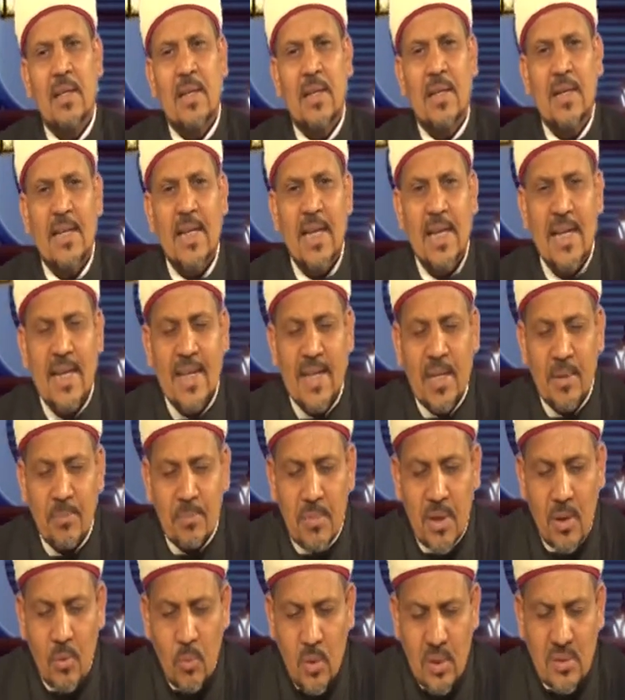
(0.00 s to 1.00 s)
لكن
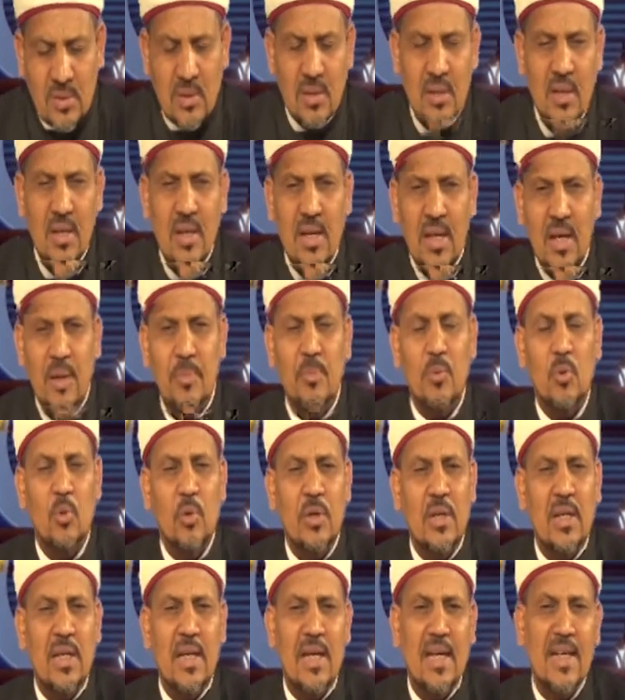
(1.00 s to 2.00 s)
لما وصل الأمر
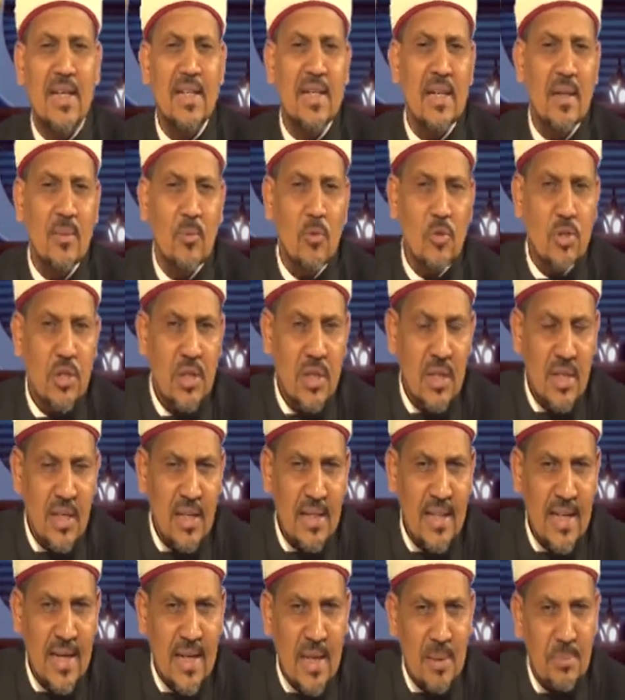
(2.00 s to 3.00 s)
إلى أن
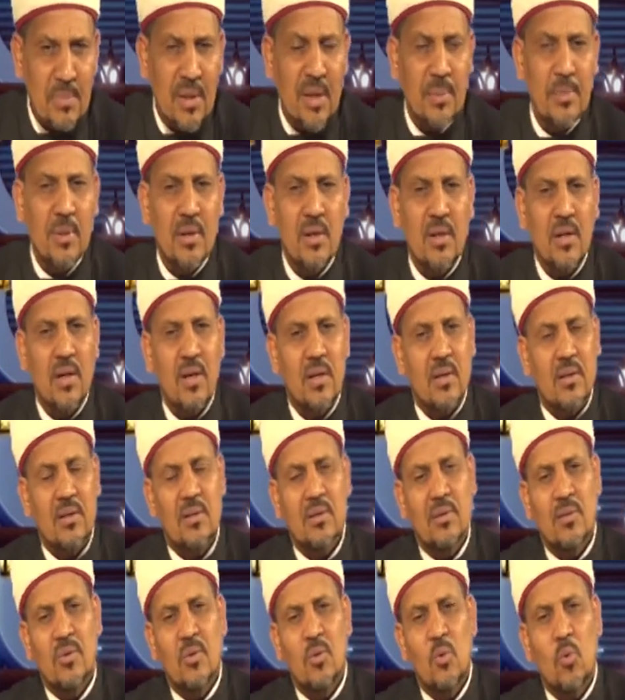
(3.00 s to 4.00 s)
المشركين على باب الغار
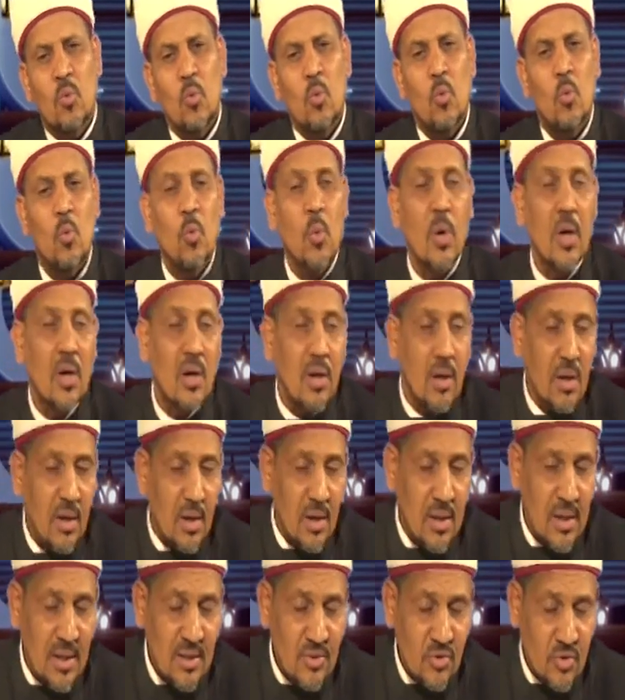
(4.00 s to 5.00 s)

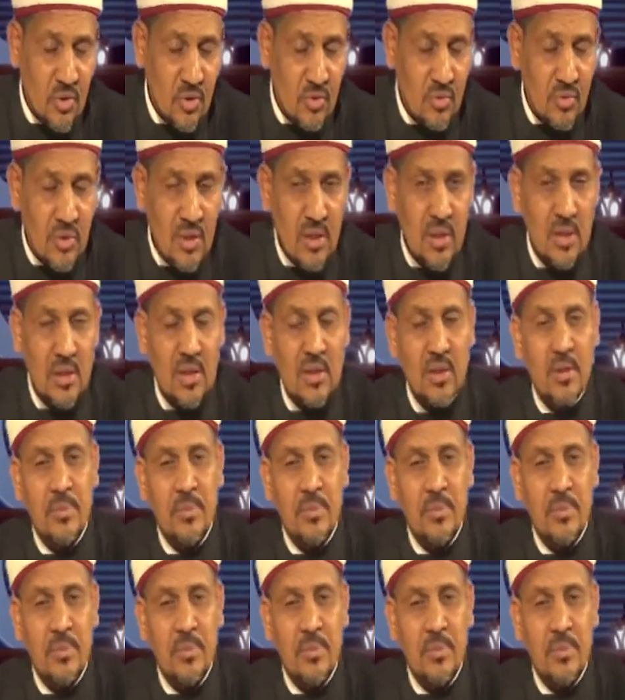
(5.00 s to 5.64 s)
وقال الصديق